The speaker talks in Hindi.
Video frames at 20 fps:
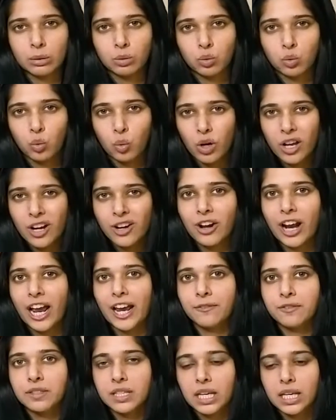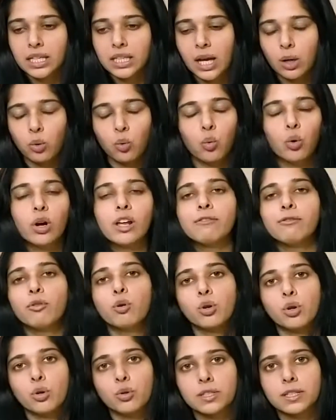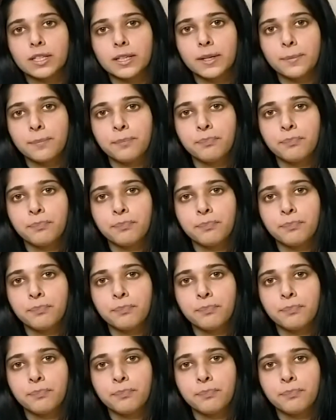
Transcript: गूगल ड्राइव से या गूगल फोटोज से